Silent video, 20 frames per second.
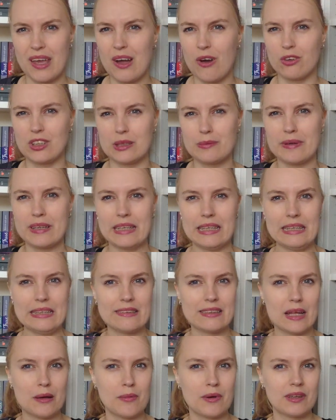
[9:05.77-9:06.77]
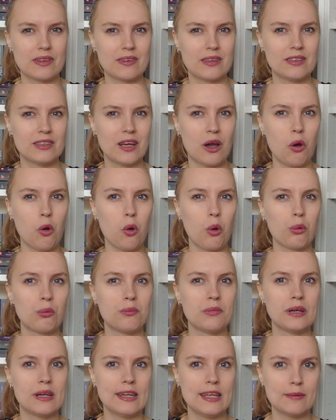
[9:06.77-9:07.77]
Und dabei geht es aber tatsächlich auch
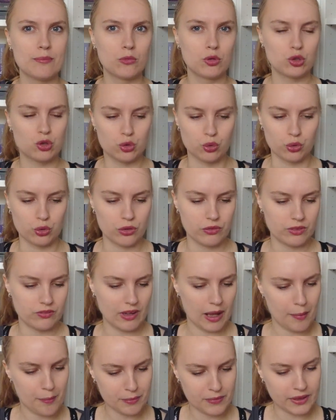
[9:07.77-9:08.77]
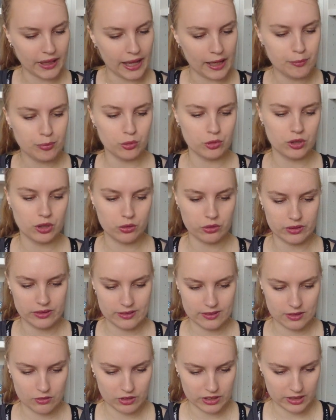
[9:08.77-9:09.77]
um Leben und Tod. Und wir haben drei
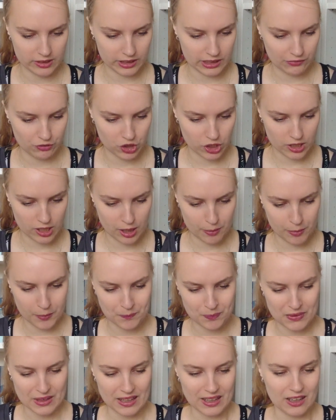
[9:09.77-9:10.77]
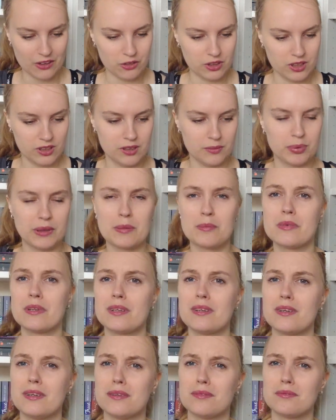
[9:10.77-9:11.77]
Protagonisten, wenn ich das richtig verstanden habe. Also die,
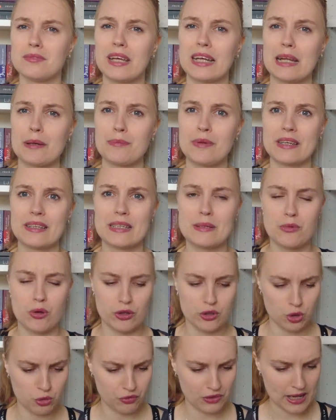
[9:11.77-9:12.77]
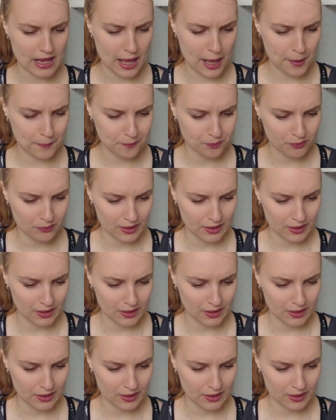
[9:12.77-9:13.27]
äh, der Klappentext gibt auch nicht so viel her.